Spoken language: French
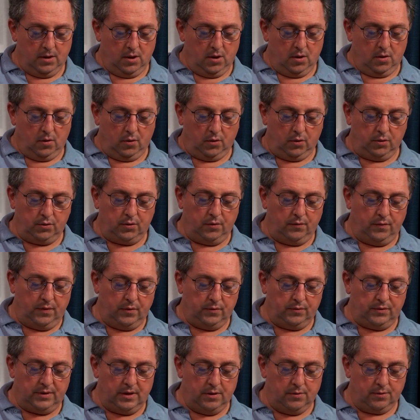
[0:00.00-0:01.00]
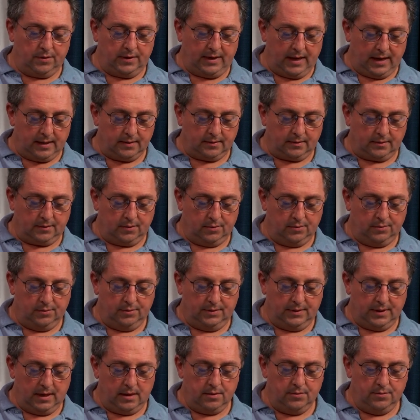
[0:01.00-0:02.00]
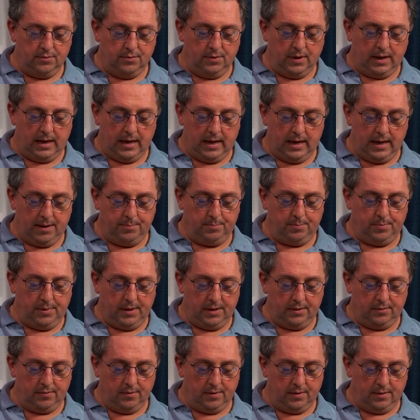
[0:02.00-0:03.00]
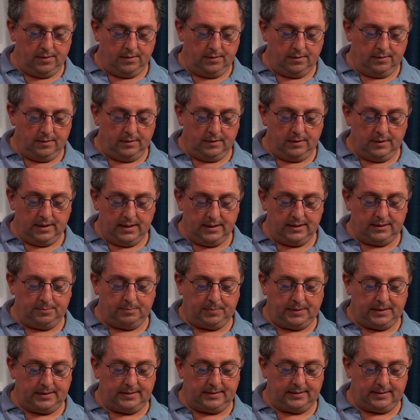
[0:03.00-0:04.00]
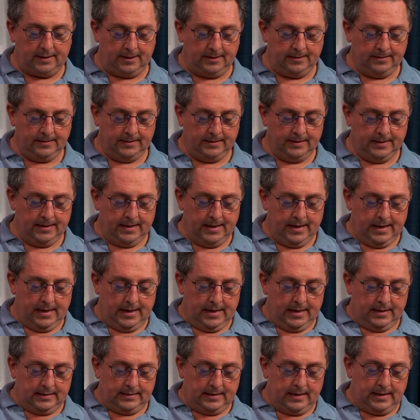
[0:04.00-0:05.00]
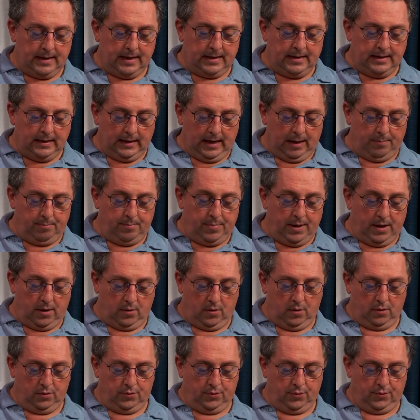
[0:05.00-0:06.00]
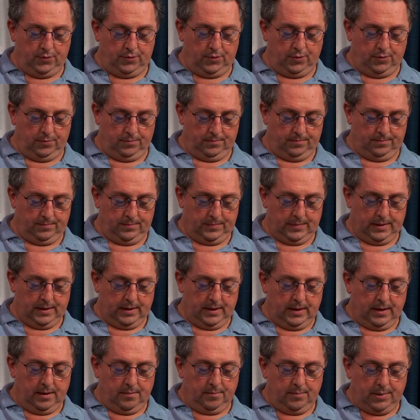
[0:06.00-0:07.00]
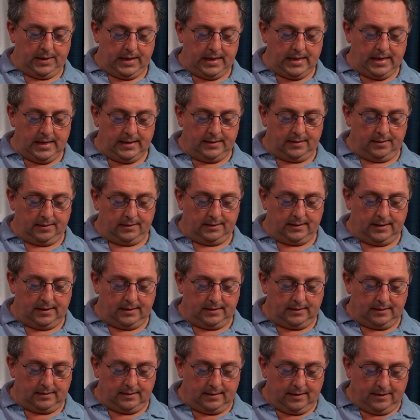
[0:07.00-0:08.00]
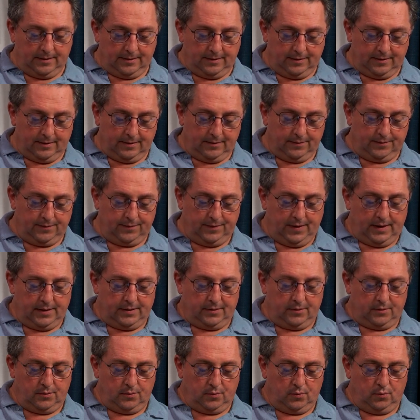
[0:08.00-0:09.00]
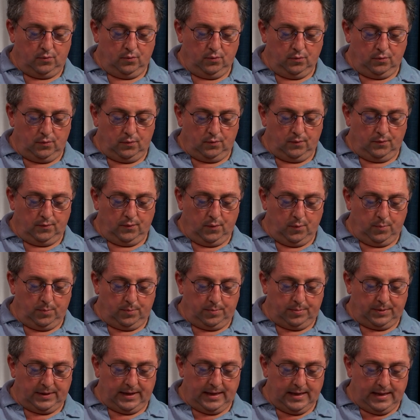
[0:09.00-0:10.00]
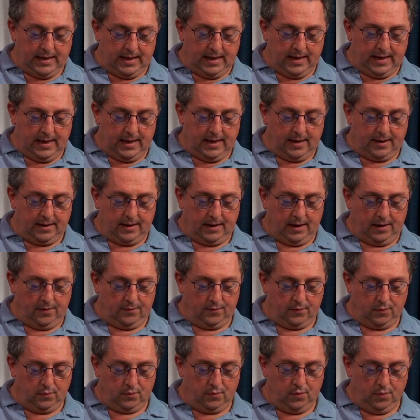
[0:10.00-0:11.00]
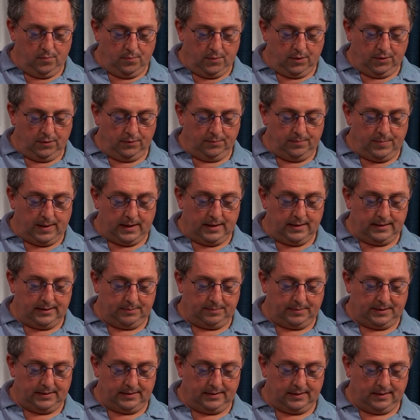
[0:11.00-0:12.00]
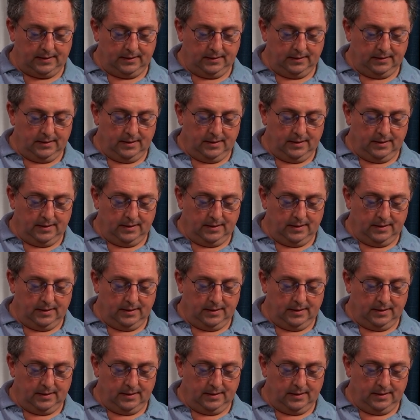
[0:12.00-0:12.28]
Recevez aussi le casque du salut et l'épée de l'Esprit Saint, c'est-à-dire la parole de Dieu. Priez sans cesse, faites toutes vos prières et vos demandes par l'Esprit Saint.